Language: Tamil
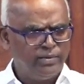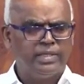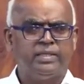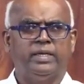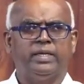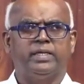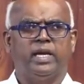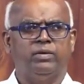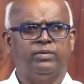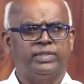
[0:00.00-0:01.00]
இருபத்தி
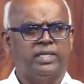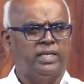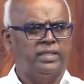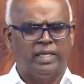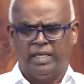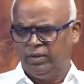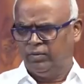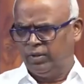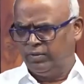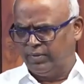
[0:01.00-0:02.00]
எட்டாவது வசனத்தை
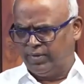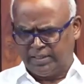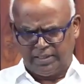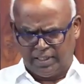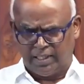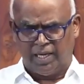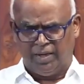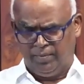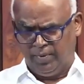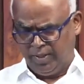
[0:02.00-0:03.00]
ஒருவர்
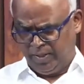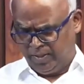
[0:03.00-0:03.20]
வாசிக்கலாம்